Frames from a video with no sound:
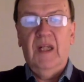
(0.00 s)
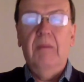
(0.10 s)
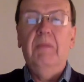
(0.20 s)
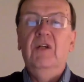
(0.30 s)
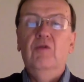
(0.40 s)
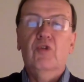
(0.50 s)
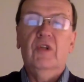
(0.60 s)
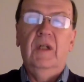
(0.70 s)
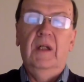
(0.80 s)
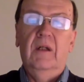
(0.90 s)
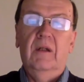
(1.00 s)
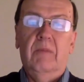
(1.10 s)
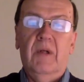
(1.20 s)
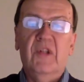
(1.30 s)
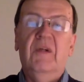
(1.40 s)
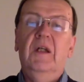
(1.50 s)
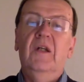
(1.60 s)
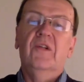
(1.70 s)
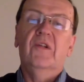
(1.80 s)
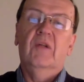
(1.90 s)
КБ «Южное»
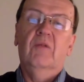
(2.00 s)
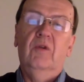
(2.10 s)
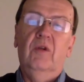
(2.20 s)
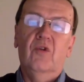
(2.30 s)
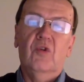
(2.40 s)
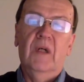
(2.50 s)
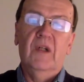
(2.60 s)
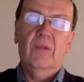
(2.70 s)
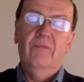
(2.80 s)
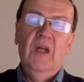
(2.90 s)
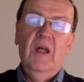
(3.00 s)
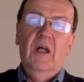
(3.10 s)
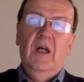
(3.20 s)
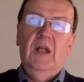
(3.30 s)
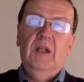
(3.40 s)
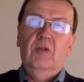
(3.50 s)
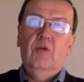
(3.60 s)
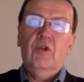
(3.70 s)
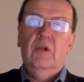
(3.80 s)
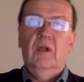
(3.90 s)
производились на заводе «Южмаш». Это
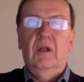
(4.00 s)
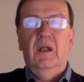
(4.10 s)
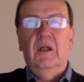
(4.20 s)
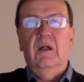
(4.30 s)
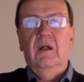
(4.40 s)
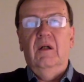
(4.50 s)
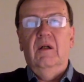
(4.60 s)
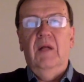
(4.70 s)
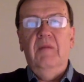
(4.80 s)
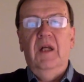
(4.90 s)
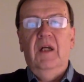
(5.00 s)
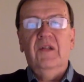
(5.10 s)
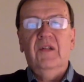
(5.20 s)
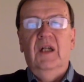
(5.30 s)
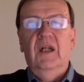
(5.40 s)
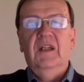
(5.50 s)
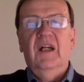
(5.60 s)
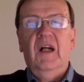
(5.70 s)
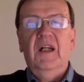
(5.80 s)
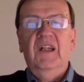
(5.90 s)
то, что э, Америка знает
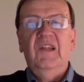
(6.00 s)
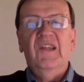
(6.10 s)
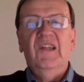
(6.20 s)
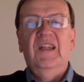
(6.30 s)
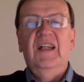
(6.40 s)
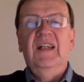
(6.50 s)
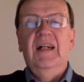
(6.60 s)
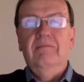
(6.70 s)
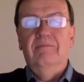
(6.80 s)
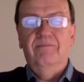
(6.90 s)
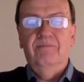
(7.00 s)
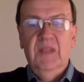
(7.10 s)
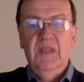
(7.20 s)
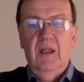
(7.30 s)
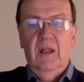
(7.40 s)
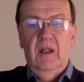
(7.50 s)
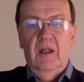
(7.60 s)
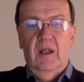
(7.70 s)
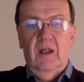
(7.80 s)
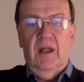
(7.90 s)
как ракеты «Сатана».
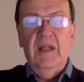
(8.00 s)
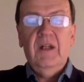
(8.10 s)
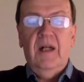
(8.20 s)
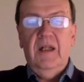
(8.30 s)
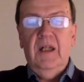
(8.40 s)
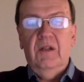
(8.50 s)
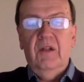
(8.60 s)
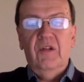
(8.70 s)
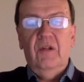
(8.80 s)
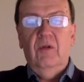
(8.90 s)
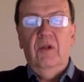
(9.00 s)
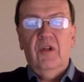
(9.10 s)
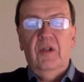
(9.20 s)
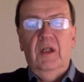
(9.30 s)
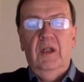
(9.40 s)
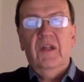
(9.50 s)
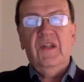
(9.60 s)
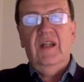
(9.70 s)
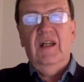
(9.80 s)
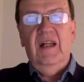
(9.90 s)
Эти ракеты на сегодняшний день
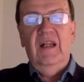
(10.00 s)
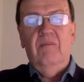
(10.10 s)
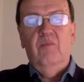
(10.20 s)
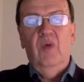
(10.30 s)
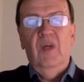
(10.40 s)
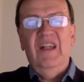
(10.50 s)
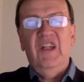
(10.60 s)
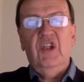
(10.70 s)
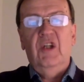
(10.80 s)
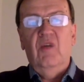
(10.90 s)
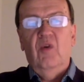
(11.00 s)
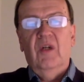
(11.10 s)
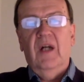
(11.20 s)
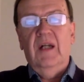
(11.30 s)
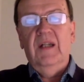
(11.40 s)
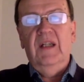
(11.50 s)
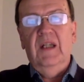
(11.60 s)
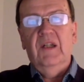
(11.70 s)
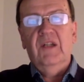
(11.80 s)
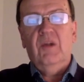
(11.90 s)
отстояли более четырех
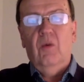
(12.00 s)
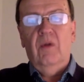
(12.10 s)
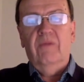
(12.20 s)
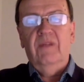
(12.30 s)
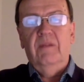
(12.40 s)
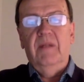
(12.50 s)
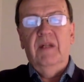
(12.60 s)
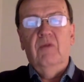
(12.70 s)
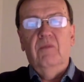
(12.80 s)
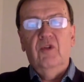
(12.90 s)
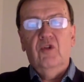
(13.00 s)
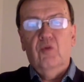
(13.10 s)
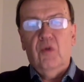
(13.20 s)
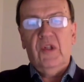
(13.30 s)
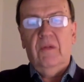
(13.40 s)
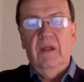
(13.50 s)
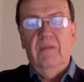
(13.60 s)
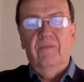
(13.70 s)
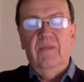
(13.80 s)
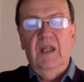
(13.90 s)
гарантийных сроков на боевом
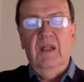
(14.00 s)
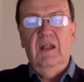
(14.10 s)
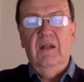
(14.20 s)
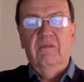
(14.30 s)
дежурстве. И